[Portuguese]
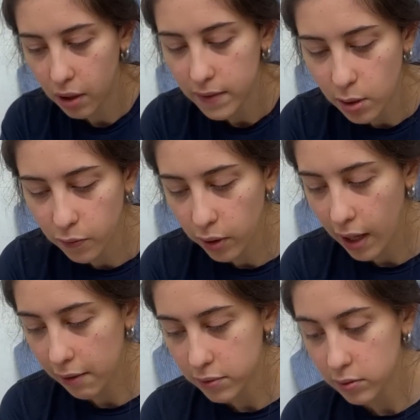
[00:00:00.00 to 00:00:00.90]
vez que eu vou
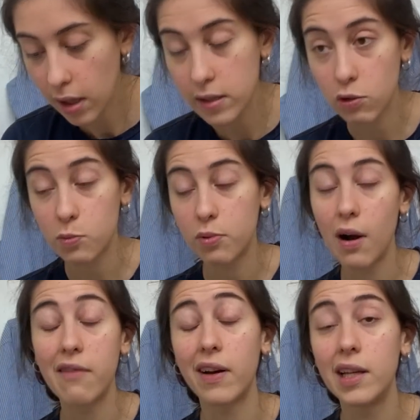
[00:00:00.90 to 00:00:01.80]
lá, eu sinto que eles estão, tipo,
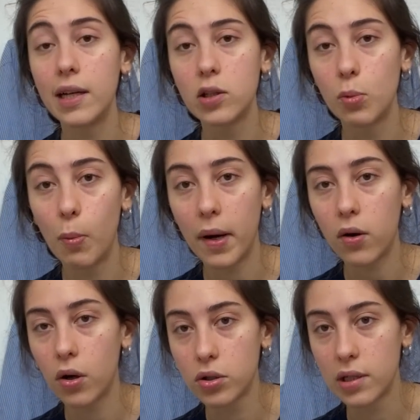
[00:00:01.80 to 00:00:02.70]
avaliando o meu
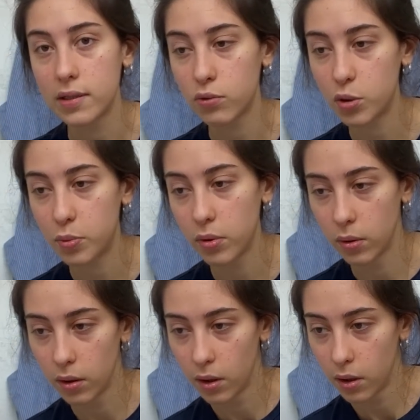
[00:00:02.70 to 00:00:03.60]
pacote, eles estão, tipo,
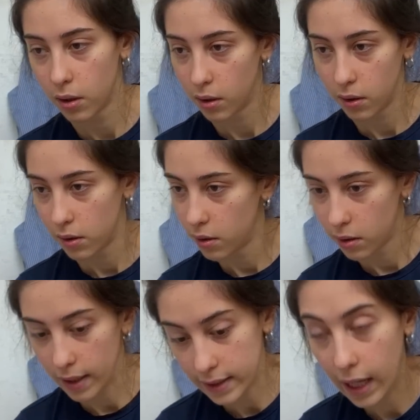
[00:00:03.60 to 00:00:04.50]

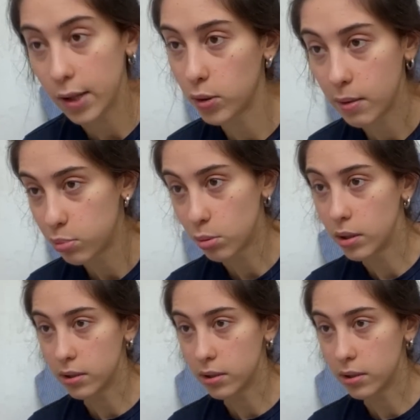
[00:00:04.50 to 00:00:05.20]
essa garota é burra,